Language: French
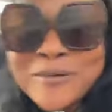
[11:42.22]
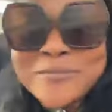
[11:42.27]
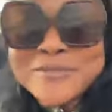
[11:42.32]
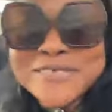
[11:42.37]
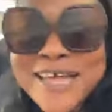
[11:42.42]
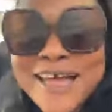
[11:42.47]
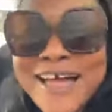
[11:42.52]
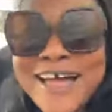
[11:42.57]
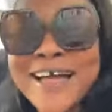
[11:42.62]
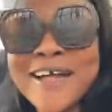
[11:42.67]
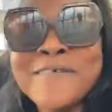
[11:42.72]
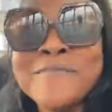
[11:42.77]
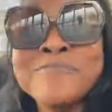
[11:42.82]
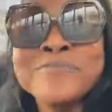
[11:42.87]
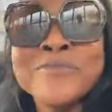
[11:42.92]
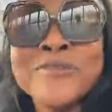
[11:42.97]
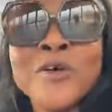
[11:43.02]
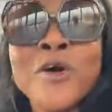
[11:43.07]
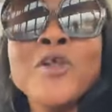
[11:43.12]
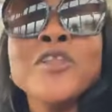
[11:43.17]
c'est comme ça.
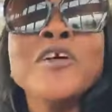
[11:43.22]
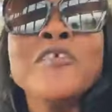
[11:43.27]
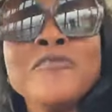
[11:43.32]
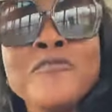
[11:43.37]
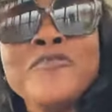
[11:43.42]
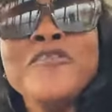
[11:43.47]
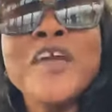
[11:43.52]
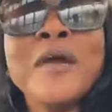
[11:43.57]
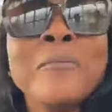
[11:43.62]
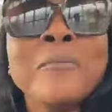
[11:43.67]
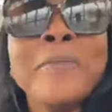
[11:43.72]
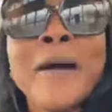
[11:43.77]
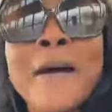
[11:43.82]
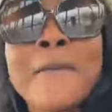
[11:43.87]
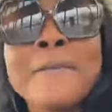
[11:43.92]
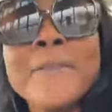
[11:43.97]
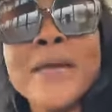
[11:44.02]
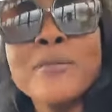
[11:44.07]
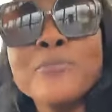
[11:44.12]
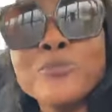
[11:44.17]
On ne vient
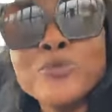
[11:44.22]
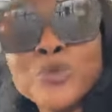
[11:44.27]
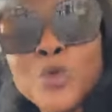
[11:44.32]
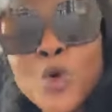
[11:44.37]
pas en bain